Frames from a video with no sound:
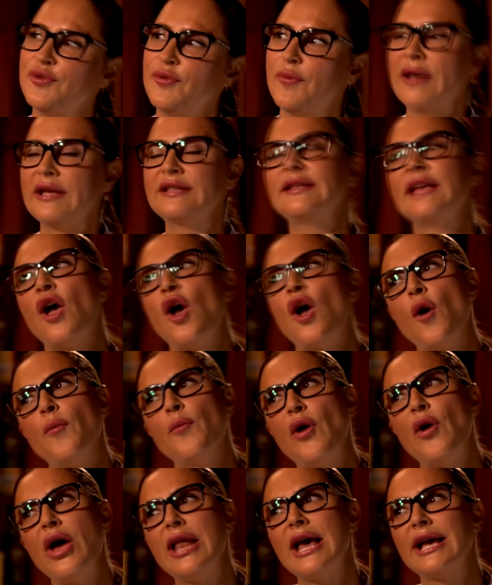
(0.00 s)
suis passée un
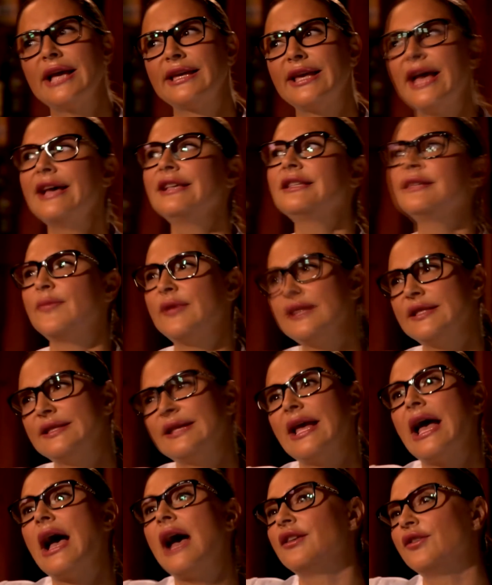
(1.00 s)
peu à la caisse, mais
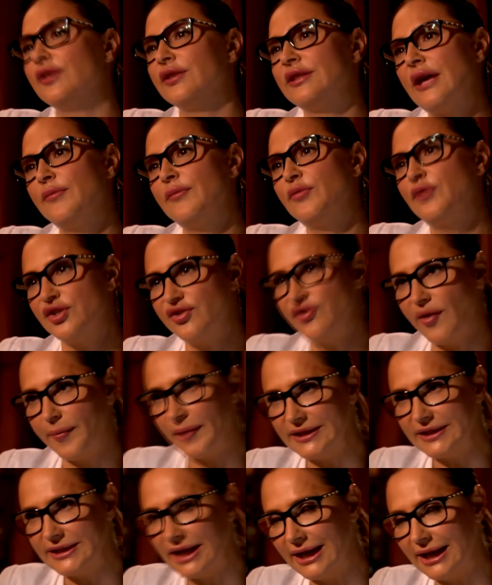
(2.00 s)
c'est à long terme que je vais
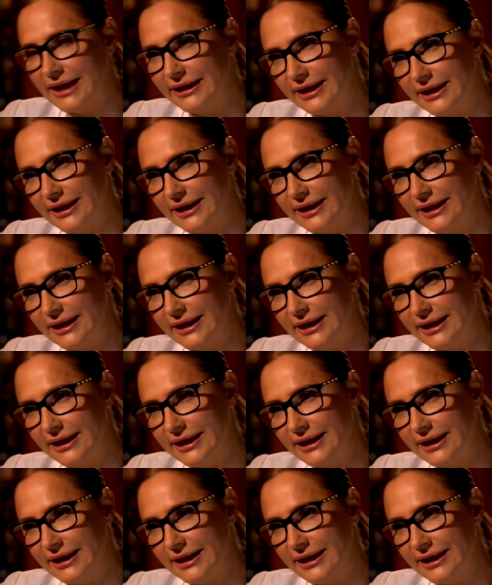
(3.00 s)
passer à la